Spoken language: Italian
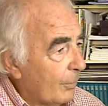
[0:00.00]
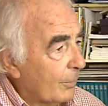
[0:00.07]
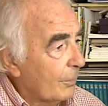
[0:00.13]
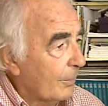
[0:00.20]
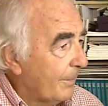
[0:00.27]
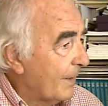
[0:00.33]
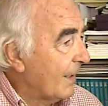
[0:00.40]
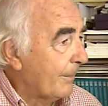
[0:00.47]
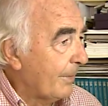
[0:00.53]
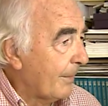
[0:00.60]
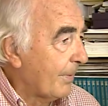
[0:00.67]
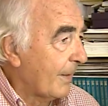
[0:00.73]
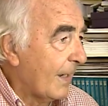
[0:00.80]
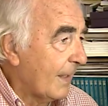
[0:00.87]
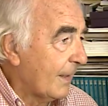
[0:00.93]
molto bene
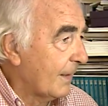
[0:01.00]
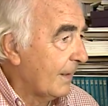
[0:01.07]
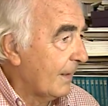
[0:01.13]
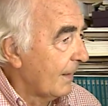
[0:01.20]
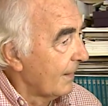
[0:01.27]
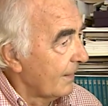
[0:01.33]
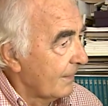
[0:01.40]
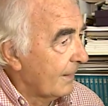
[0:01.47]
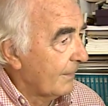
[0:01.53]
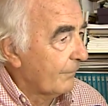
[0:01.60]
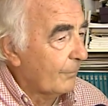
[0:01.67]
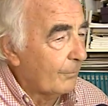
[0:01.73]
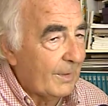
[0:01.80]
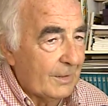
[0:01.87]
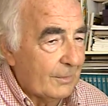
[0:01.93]
preparati nel
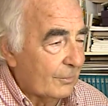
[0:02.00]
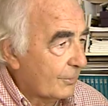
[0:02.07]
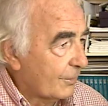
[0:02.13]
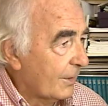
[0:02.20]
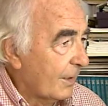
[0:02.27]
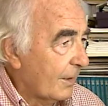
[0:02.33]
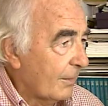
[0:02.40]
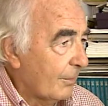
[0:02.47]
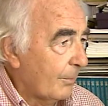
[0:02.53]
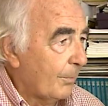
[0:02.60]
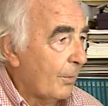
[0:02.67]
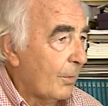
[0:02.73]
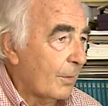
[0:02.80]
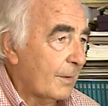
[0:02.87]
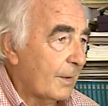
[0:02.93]
fumetto ce n'erano
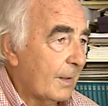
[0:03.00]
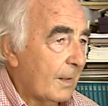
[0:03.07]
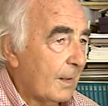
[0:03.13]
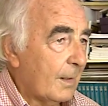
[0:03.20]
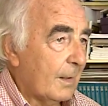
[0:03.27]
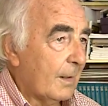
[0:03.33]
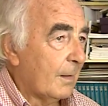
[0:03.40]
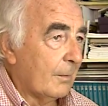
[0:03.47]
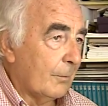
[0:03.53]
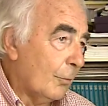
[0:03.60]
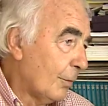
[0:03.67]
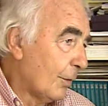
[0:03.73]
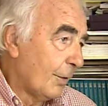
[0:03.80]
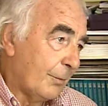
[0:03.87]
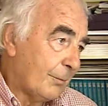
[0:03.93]
pochi.
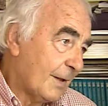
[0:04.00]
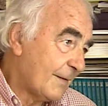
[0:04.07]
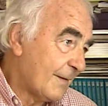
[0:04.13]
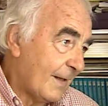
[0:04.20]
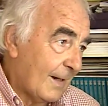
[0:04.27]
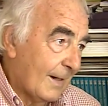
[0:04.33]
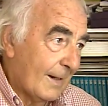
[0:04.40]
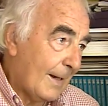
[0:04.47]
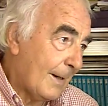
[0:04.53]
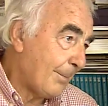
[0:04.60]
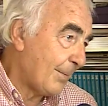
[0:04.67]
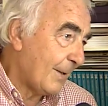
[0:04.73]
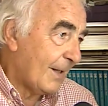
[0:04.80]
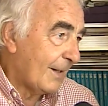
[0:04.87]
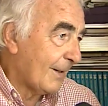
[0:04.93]
Uno di questi era
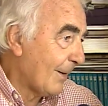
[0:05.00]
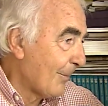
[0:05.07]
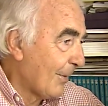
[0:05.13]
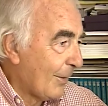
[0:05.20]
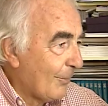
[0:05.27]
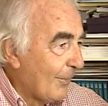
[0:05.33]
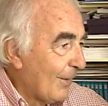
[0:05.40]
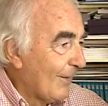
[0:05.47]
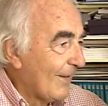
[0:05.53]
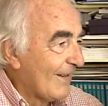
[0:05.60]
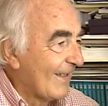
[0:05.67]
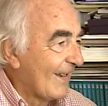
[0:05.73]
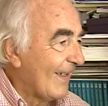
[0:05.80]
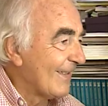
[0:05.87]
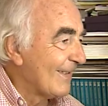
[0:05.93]
Gallepiniga, ma quello è il
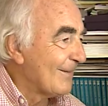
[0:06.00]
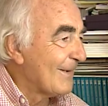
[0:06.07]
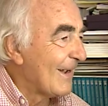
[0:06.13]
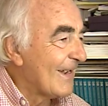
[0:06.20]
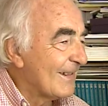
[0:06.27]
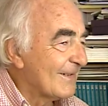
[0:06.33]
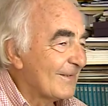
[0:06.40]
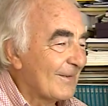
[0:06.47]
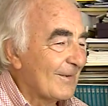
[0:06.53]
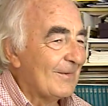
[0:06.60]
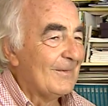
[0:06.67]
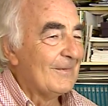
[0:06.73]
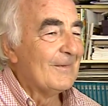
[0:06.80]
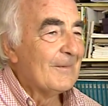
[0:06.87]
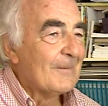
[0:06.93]
grande
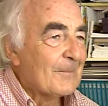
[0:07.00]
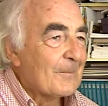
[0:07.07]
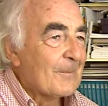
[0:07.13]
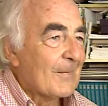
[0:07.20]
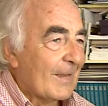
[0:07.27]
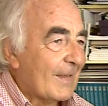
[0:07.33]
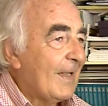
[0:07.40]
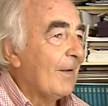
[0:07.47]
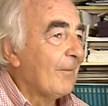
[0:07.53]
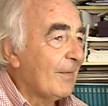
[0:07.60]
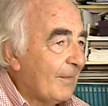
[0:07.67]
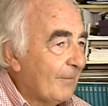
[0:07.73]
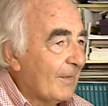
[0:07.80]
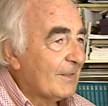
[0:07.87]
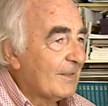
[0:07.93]
maestro che
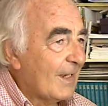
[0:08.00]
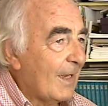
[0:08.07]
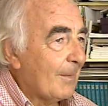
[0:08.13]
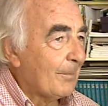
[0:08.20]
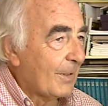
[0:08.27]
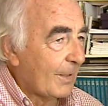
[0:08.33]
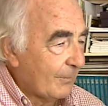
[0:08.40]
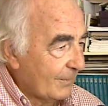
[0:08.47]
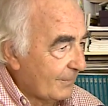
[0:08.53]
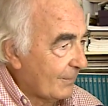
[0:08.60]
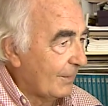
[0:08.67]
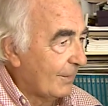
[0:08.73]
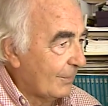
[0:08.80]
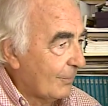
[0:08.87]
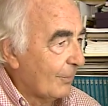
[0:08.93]
aveva già per
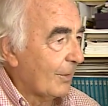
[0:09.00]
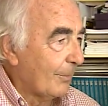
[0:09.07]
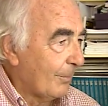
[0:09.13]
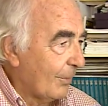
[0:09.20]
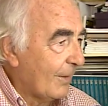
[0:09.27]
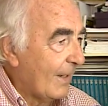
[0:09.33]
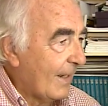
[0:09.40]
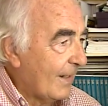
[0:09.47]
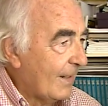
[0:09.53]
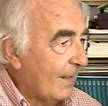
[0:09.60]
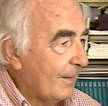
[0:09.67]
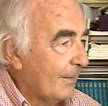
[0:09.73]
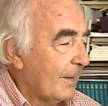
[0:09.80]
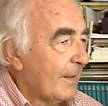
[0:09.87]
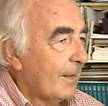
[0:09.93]
questo editore
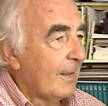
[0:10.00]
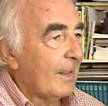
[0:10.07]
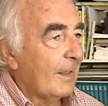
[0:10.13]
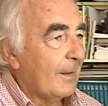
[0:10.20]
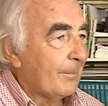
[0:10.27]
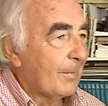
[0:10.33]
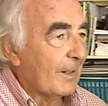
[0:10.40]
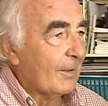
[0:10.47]
Bonelli e in